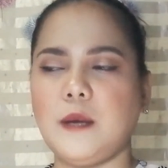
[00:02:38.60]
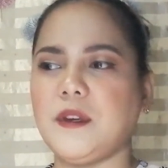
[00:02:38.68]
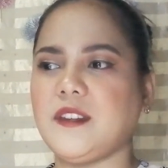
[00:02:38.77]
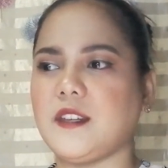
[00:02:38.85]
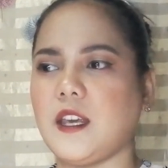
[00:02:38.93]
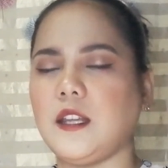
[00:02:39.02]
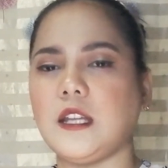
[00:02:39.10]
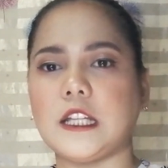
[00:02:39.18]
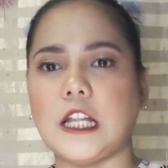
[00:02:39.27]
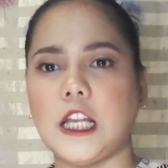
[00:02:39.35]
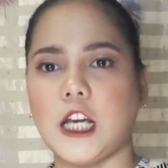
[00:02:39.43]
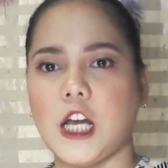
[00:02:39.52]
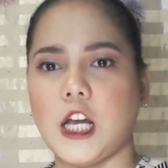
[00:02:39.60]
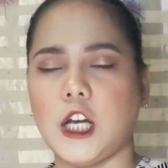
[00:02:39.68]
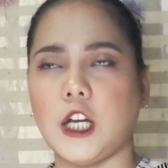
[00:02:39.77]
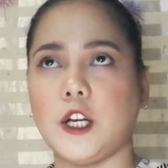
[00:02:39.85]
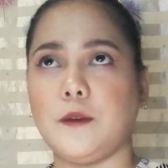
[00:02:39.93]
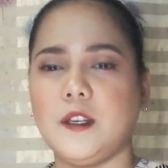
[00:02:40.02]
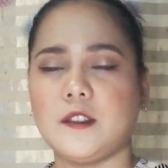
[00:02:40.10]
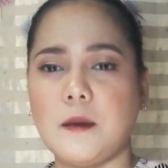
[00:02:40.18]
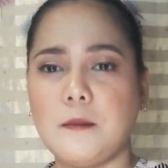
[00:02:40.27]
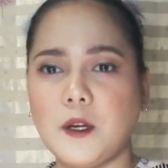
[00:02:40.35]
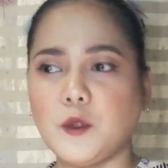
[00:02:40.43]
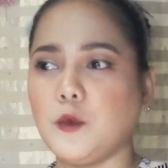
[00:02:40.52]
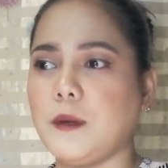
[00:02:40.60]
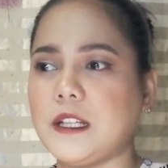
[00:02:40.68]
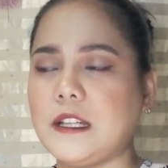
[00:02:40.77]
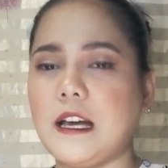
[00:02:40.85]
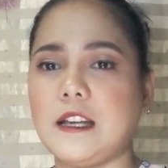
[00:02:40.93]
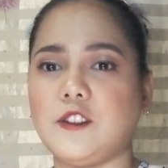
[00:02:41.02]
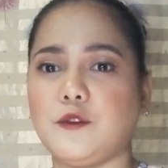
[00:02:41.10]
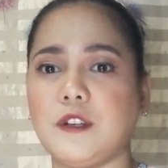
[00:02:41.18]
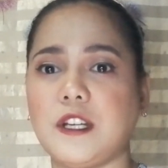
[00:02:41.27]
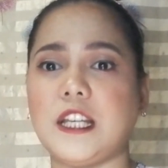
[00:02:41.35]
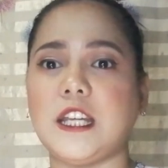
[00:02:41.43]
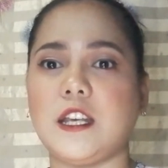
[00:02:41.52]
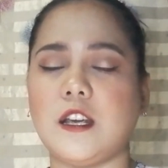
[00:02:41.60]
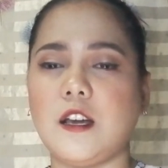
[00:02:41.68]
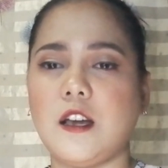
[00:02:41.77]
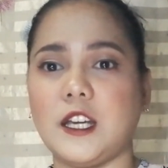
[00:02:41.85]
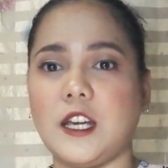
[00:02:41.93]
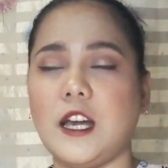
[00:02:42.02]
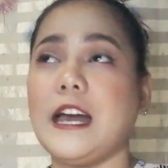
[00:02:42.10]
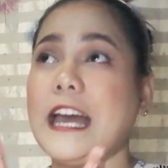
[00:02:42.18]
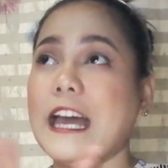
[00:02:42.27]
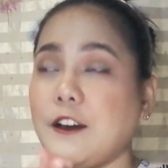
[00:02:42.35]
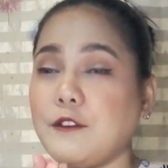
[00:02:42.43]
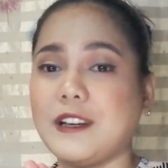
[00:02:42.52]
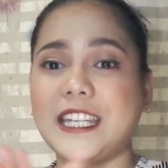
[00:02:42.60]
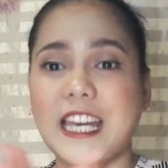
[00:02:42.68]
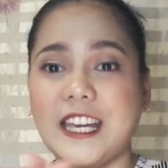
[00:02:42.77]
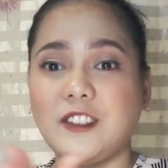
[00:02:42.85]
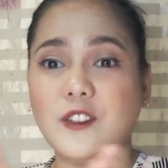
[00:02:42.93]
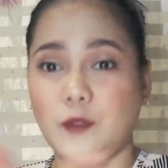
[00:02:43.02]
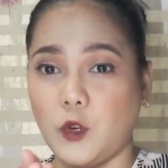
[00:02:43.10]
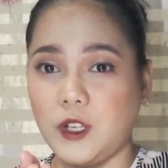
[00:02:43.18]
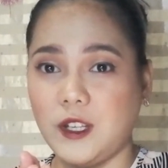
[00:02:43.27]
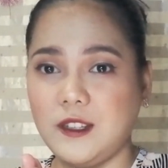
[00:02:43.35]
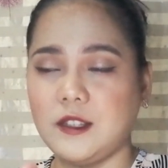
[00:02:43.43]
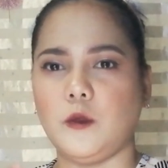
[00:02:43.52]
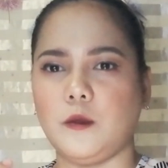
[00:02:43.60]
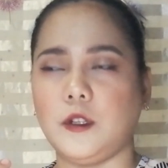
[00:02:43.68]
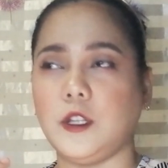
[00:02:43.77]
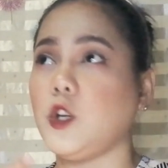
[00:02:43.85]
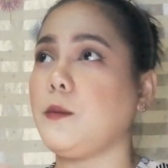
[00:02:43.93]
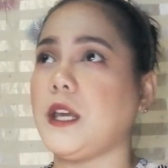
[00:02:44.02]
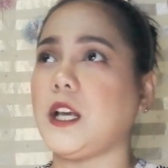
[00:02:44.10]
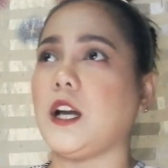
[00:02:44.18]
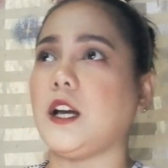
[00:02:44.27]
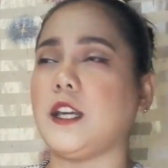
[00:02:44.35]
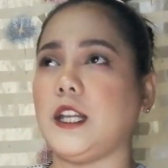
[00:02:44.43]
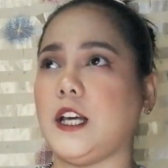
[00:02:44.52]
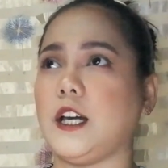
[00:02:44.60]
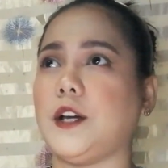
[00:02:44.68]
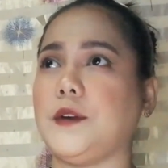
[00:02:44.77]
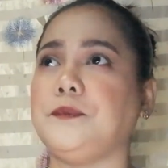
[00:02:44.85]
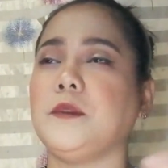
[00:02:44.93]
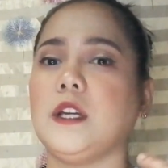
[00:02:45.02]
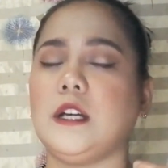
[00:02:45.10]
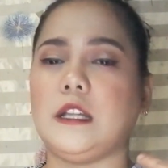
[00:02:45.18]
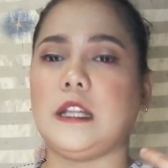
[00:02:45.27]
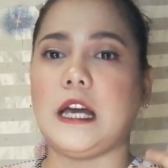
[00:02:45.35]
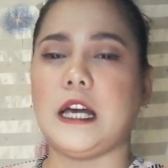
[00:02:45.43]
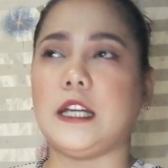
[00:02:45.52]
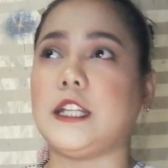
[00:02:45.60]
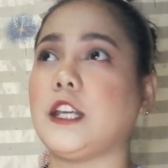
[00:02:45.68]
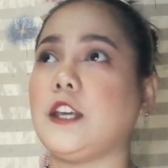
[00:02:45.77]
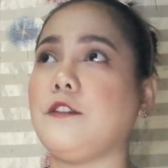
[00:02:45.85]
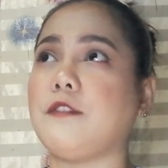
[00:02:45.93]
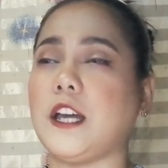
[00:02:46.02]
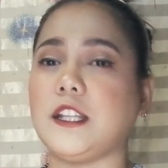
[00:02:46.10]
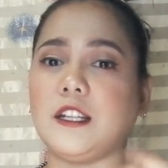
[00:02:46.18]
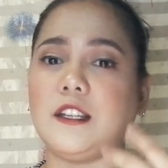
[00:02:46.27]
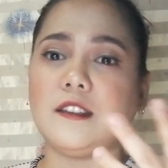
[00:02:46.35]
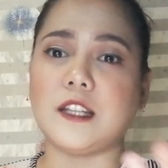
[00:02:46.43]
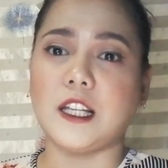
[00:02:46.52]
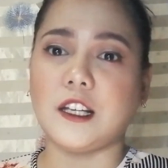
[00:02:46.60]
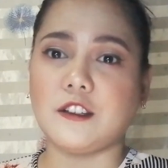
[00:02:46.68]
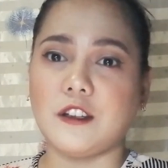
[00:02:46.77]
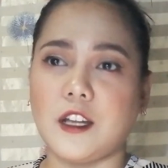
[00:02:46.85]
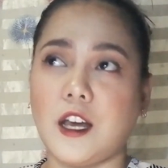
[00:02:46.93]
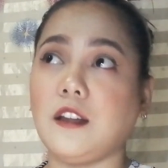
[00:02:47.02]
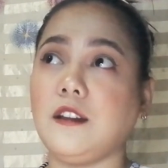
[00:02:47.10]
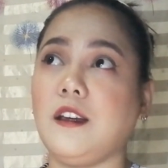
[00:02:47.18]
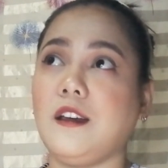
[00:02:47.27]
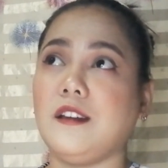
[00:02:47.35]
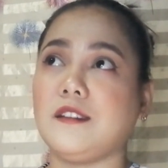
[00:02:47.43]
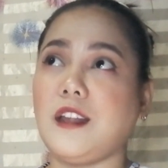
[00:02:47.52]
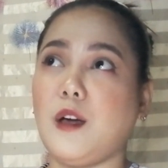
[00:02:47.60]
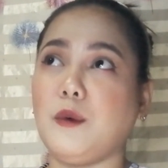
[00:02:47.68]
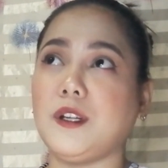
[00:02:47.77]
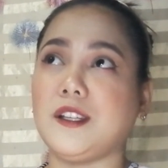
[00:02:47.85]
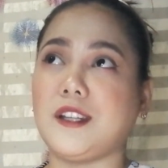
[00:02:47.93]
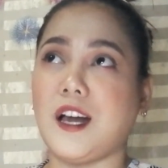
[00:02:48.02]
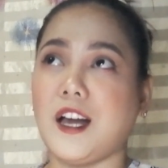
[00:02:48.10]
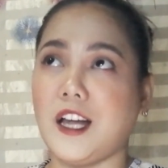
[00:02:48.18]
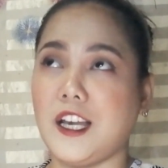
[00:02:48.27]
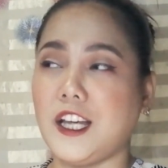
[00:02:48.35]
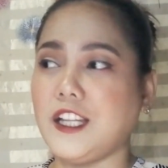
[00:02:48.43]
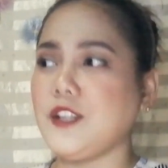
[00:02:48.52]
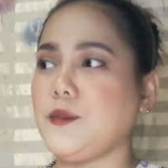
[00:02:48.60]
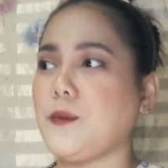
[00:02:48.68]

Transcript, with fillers: I must say na talagang sa Mangubat has really have a nice voice. Hindi ko may kakaila na naging finalist talaga siya ng Tawag ng Tanghalan.